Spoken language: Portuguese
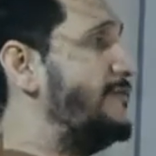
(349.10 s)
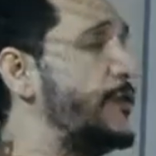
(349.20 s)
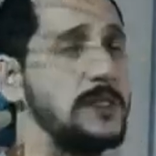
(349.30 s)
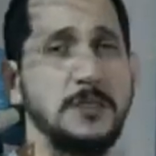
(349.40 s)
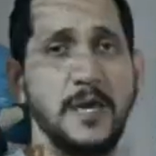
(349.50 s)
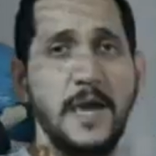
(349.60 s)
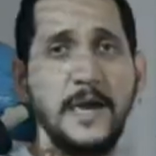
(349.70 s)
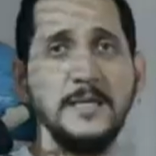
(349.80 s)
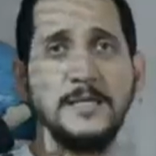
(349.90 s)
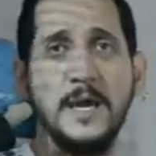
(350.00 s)

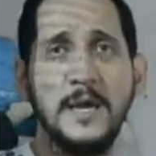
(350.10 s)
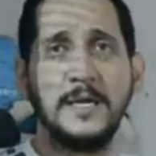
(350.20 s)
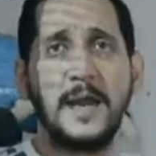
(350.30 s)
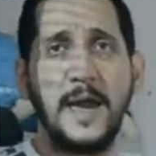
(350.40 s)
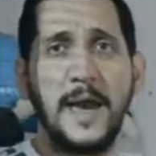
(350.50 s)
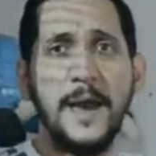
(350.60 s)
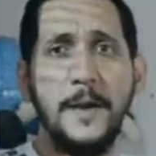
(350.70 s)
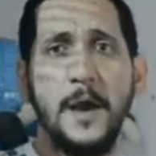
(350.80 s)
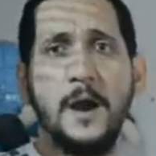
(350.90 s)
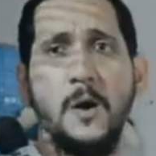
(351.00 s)
vocês, né,
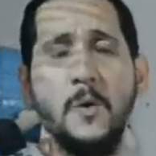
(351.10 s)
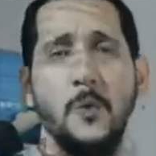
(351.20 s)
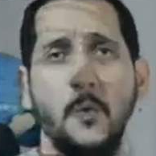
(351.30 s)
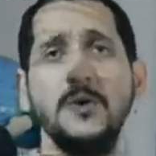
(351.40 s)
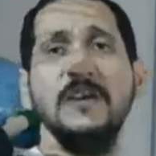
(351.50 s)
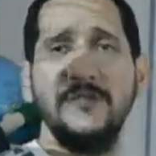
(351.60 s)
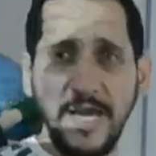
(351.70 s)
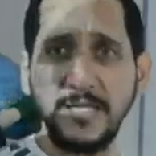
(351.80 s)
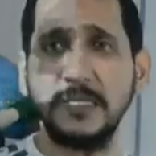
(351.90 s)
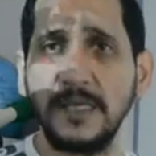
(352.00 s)
o, o que
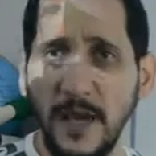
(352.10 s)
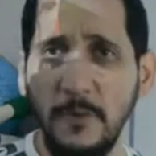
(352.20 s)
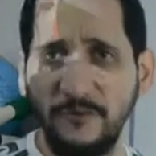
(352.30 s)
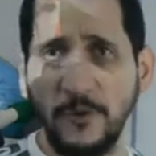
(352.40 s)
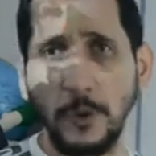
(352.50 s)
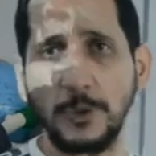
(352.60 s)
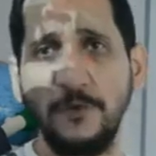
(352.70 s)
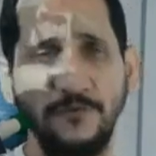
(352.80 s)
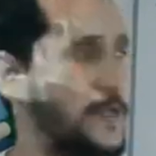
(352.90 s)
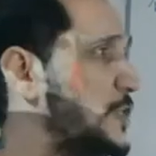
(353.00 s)
a ser uma
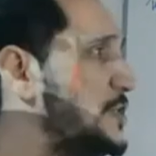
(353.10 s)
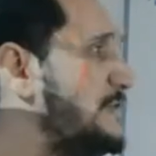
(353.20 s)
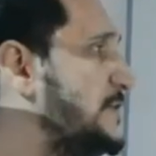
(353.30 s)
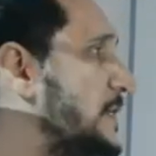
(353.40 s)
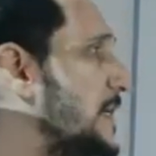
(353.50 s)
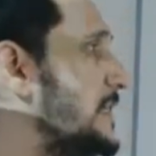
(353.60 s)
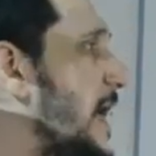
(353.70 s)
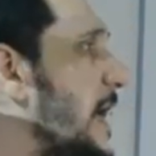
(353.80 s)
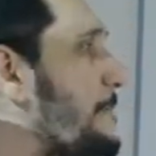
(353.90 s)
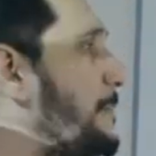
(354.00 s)
filosofia de vida,
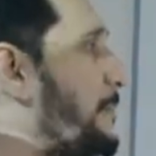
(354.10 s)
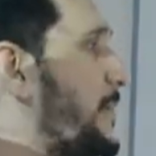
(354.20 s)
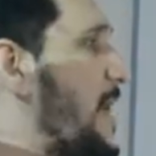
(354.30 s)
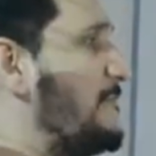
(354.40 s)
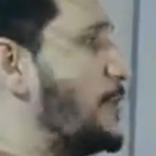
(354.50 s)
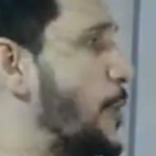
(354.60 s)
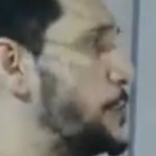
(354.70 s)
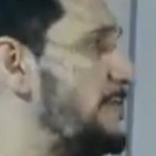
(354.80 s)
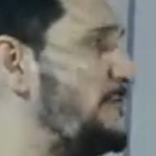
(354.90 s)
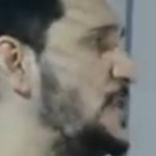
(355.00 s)
né?
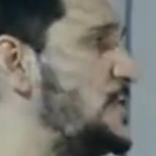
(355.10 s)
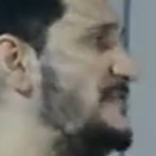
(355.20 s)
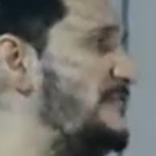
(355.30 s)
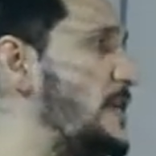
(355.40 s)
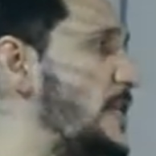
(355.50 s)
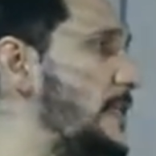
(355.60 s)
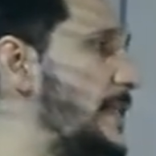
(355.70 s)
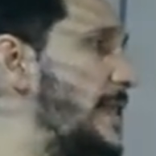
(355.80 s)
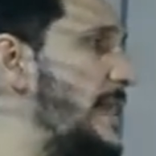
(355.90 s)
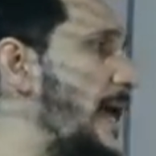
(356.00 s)
Filosofia de
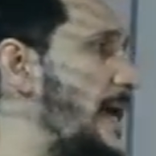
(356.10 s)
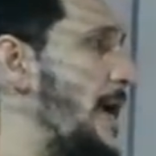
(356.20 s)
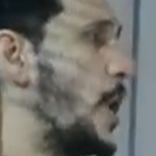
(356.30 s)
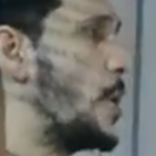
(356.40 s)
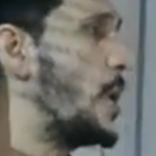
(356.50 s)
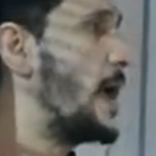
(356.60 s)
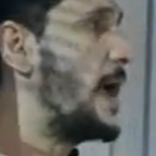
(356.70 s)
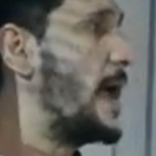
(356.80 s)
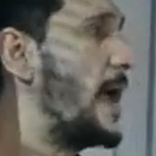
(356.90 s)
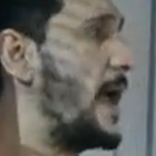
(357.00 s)
vida, né?
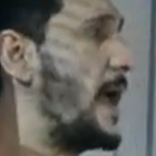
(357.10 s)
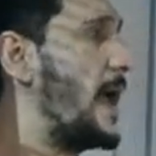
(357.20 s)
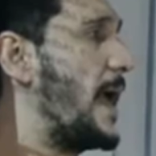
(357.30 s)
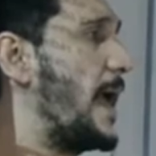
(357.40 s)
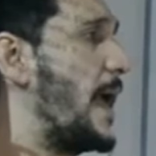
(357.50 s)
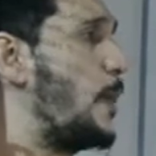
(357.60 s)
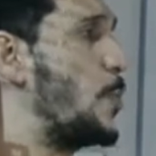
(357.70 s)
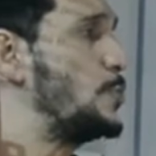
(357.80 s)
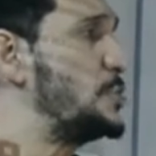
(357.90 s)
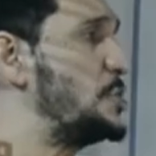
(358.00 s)
É,
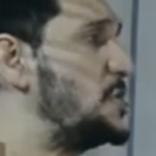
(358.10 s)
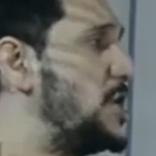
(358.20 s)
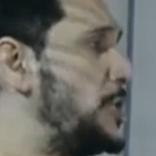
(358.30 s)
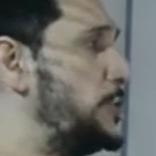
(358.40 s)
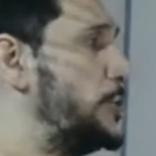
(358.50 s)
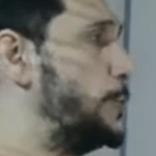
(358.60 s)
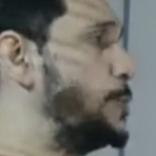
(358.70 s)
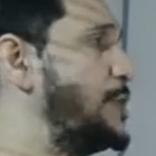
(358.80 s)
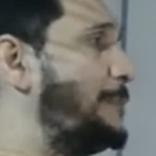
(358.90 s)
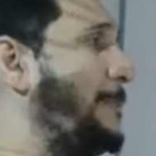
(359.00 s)
consiste
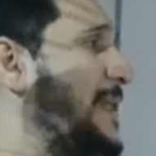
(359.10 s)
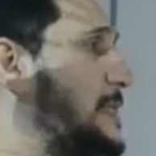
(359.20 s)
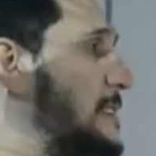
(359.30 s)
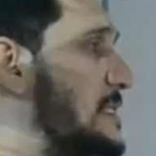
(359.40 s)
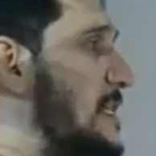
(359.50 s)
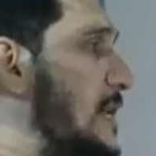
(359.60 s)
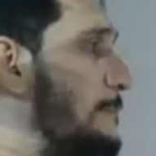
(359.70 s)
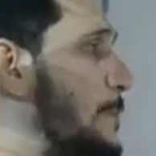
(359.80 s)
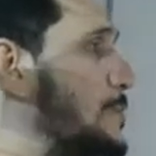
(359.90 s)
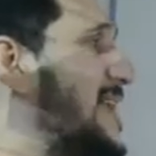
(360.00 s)
nos
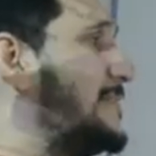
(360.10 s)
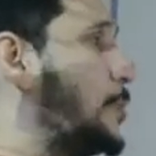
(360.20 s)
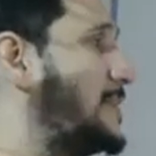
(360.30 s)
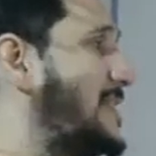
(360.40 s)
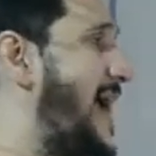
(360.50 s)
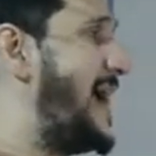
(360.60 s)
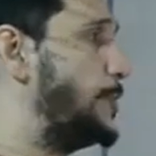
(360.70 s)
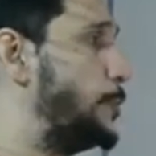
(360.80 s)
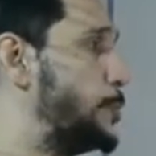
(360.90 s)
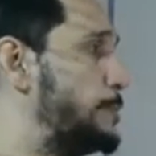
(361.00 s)
princípios
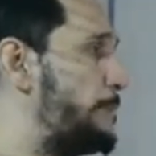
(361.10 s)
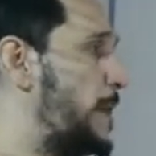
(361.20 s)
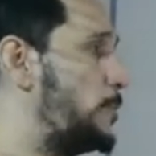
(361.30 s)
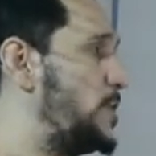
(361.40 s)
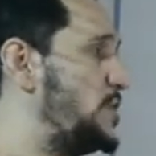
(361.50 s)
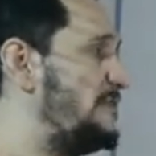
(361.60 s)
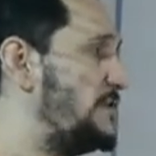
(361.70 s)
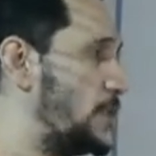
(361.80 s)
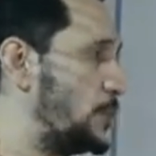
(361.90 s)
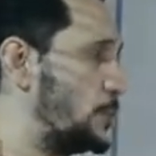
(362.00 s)
adotados pelo
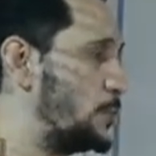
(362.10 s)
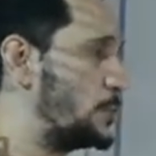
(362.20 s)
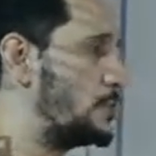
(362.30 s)
indivíduo,